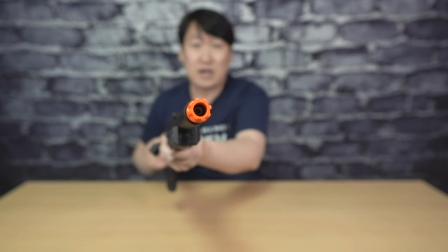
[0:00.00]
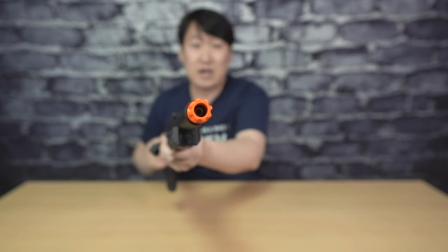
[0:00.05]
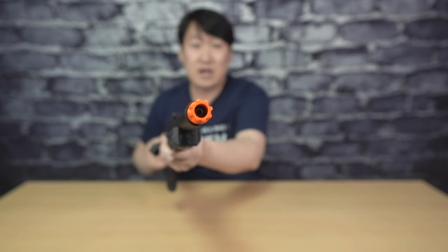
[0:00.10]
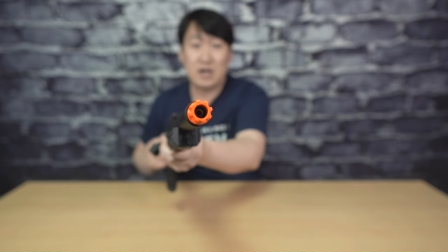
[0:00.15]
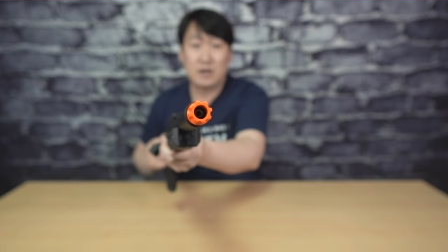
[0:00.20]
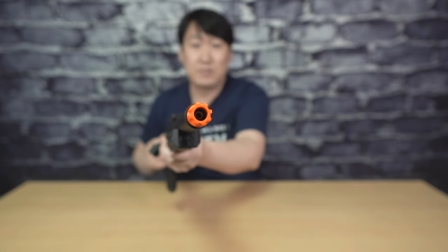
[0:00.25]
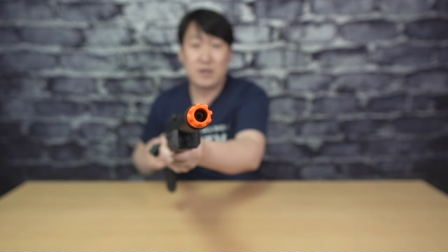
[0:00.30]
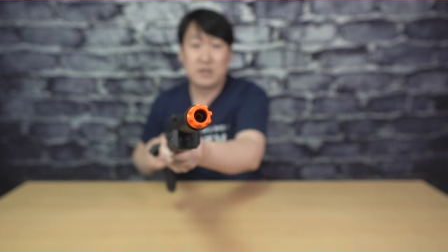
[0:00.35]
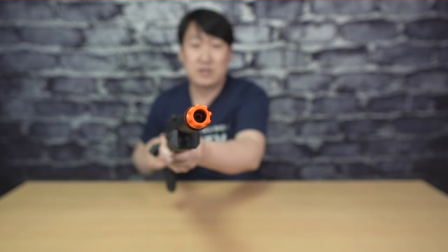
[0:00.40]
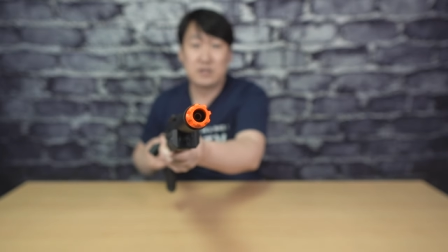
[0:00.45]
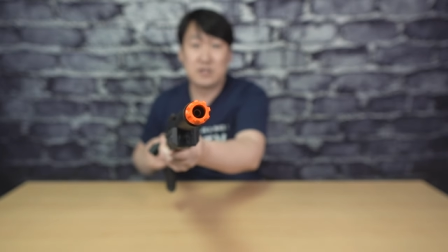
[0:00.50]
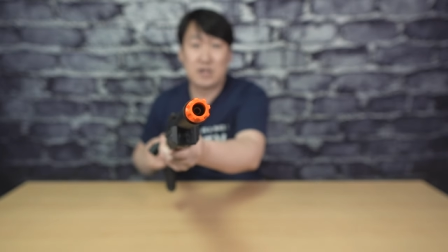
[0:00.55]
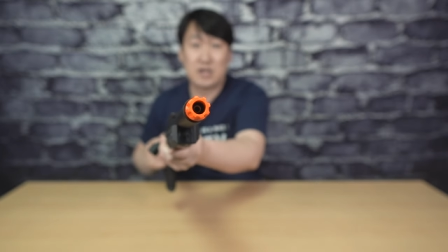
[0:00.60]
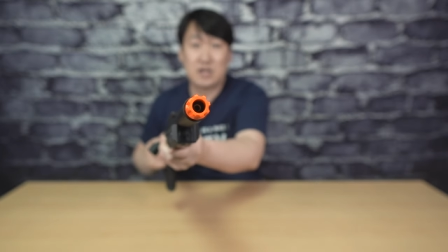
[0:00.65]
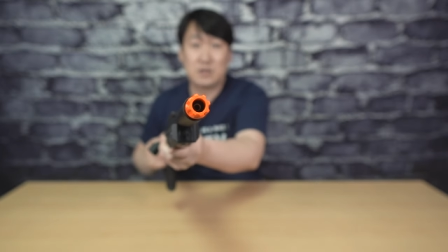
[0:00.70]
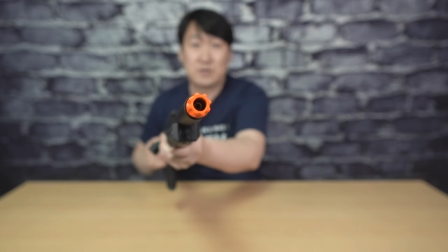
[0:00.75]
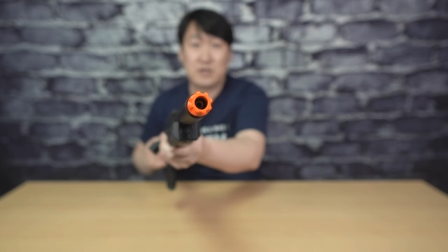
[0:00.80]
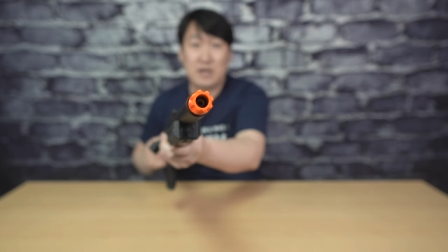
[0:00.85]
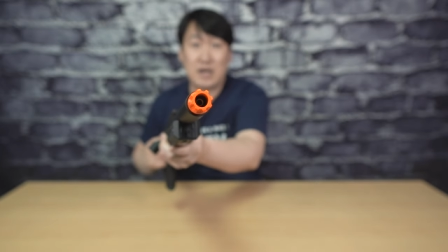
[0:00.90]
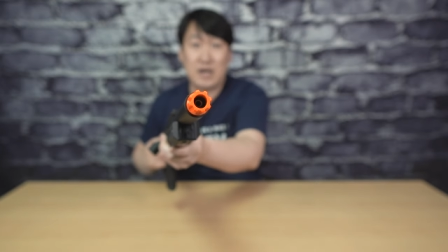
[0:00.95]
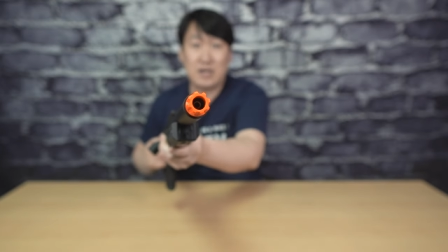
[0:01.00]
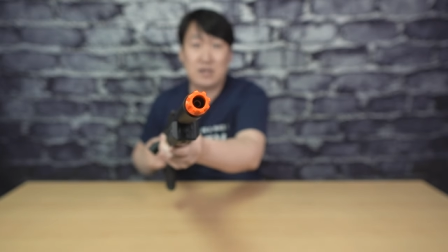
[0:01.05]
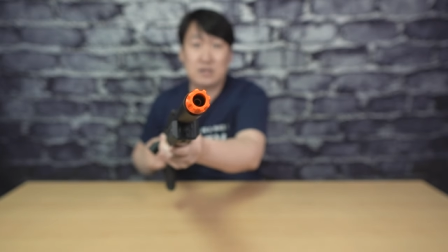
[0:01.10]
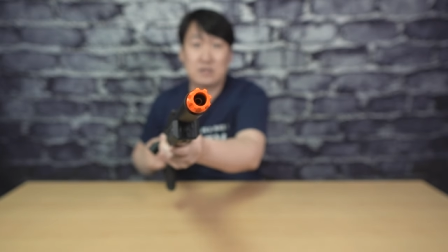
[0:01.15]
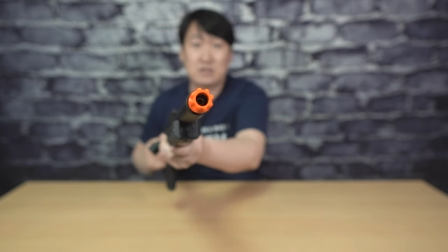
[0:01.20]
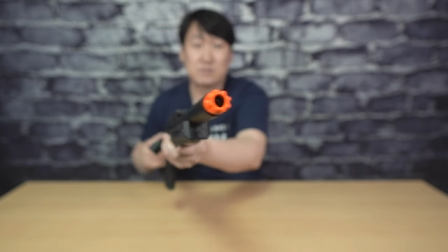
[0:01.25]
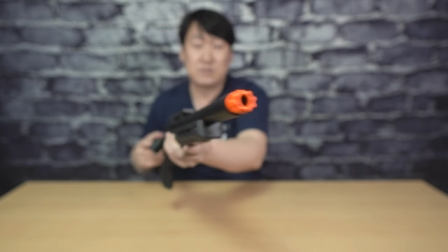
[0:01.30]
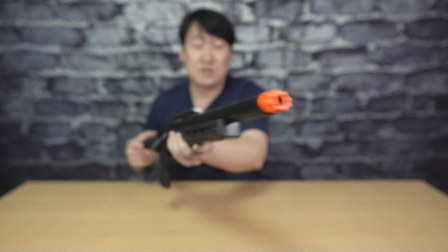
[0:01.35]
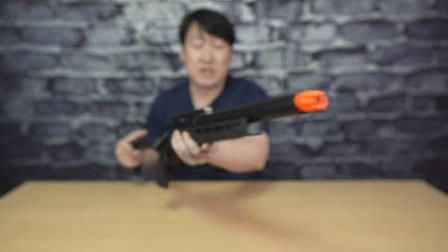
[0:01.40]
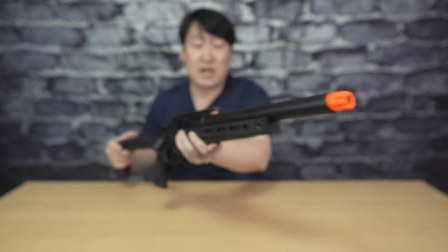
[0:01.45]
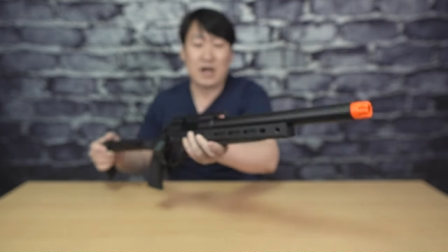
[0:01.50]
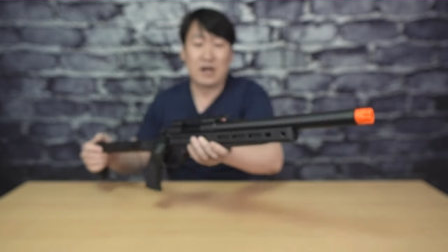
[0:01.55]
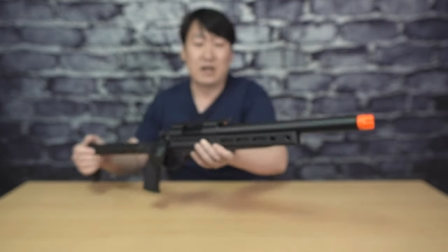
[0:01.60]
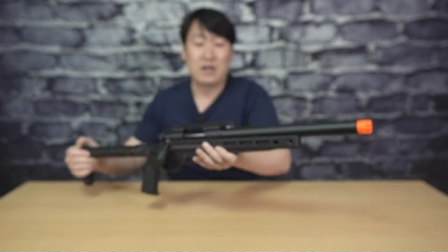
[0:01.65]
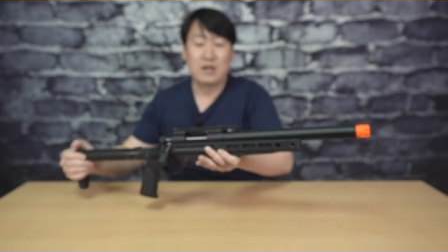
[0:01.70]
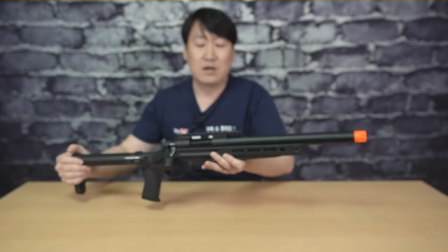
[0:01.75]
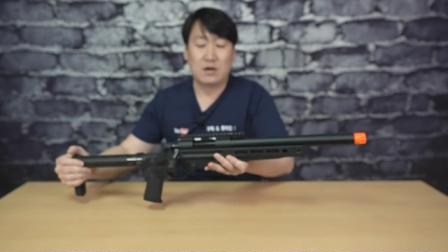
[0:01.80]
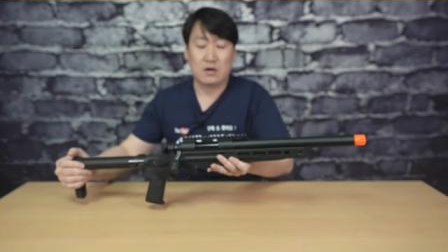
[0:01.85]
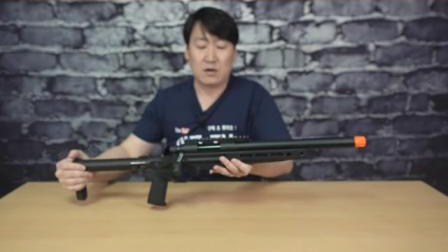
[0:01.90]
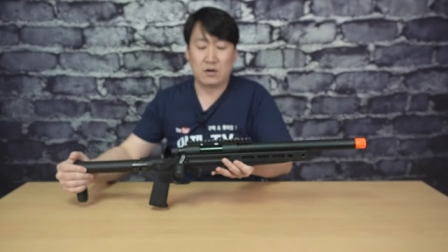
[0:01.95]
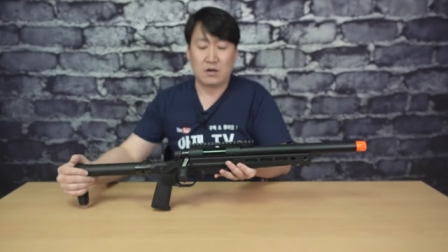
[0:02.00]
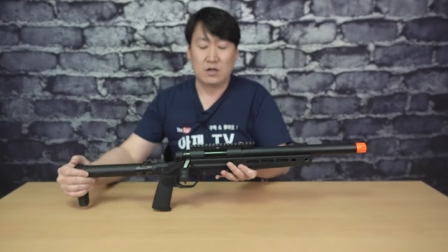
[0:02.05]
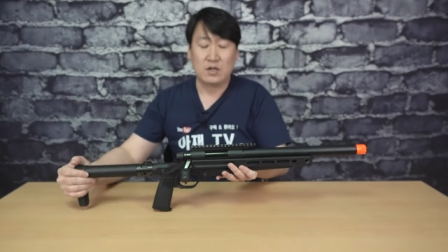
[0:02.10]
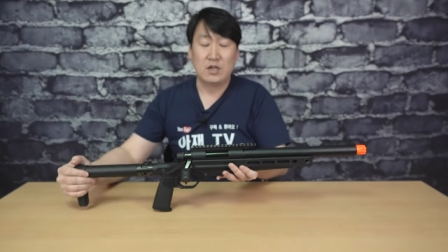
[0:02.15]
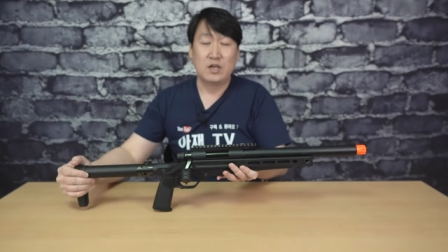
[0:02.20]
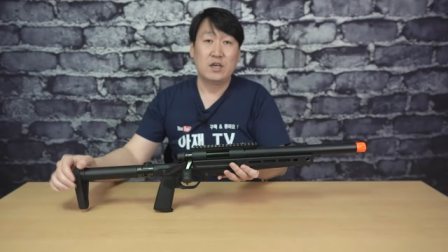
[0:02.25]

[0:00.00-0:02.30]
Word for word: 칼라 파트 작업을 하였습니다. 어,